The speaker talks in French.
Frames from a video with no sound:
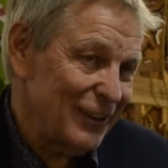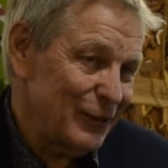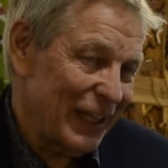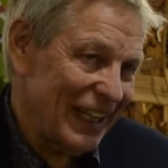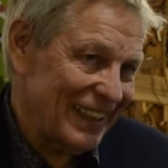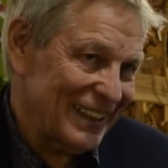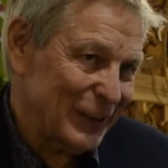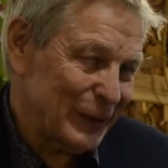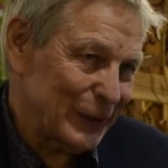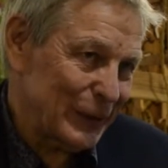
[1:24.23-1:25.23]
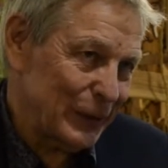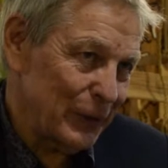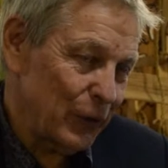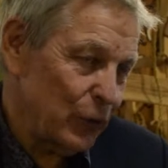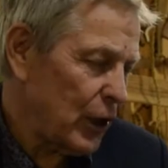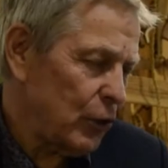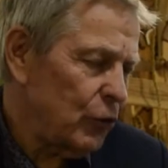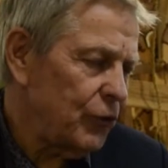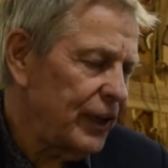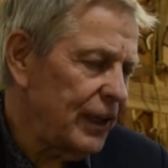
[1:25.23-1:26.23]
Voilà, donc euh, il y a
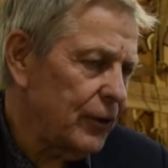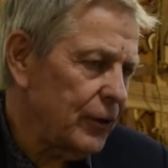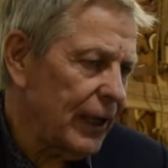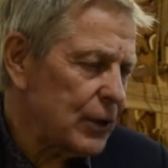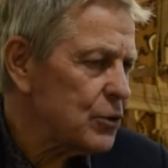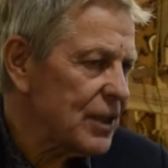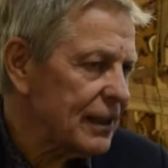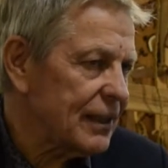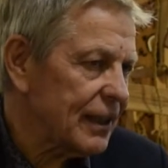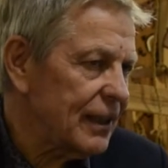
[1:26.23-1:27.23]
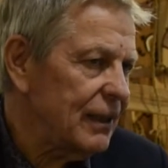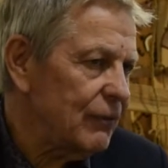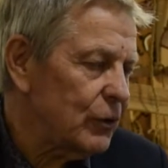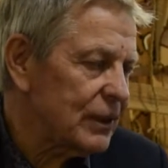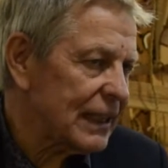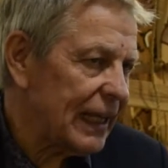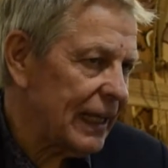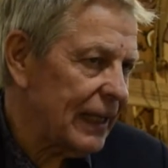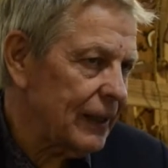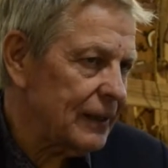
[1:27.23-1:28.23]
une vie euh, associative
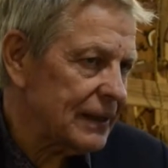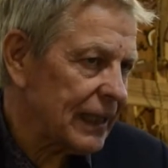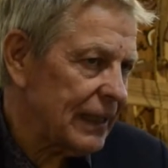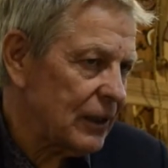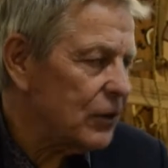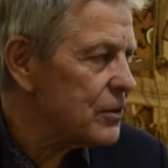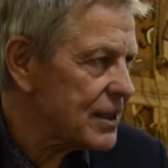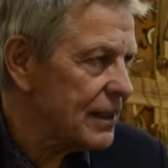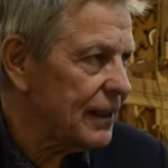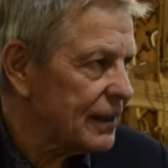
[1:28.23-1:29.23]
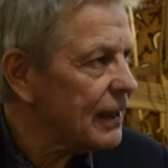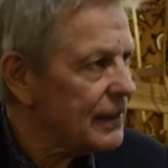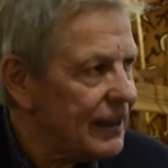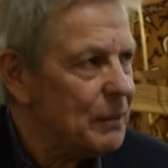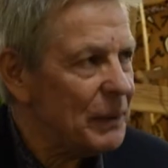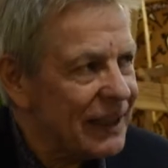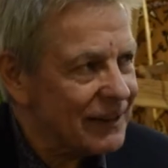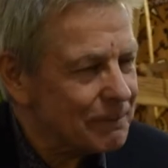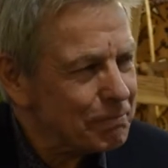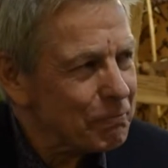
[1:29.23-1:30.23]
très, très dense et très
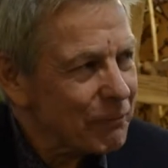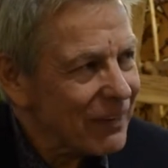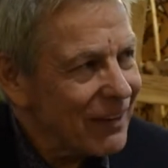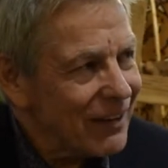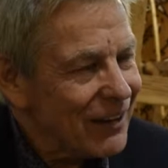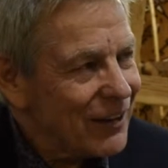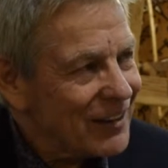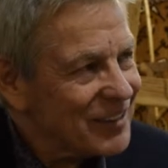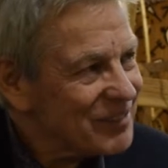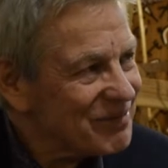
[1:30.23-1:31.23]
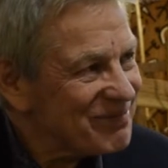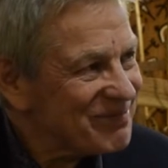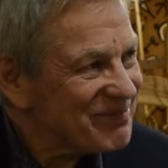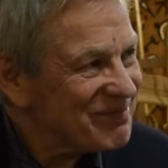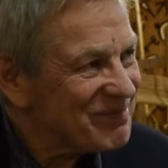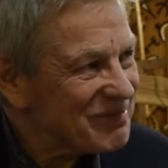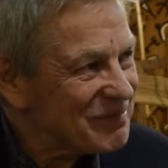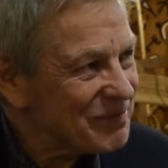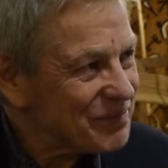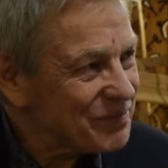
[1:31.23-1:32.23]
dynamique. Il y a combien
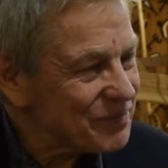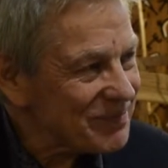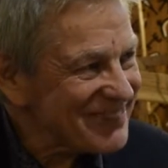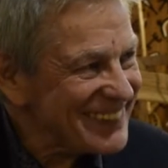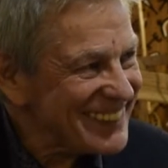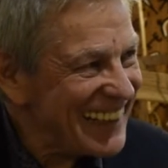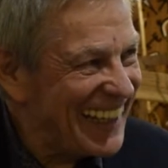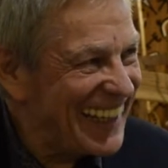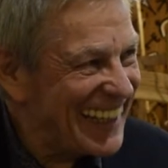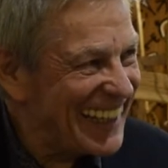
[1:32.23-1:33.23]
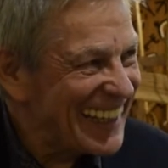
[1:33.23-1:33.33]
d'habitants chez vous, dans votre commune